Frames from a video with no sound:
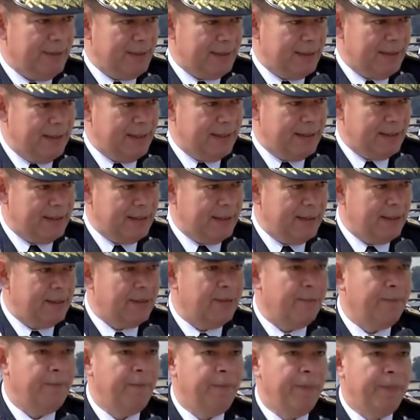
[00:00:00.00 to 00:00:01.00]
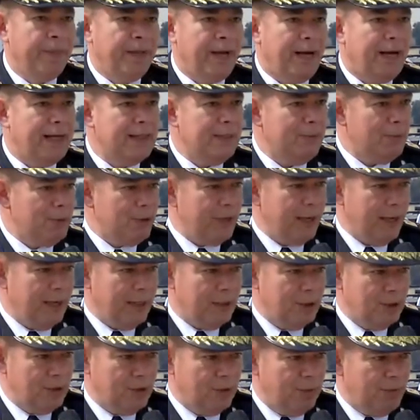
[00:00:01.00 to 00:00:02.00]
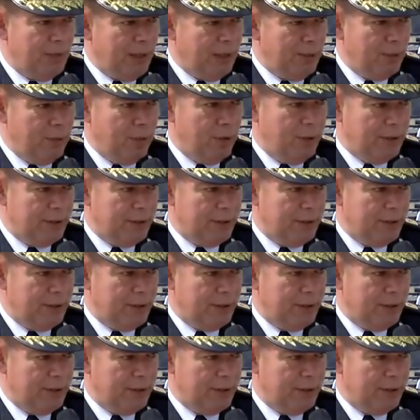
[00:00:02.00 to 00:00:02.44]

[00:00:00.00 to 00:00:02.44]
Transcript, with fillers: أثناء السير عدم التحدث في المحمول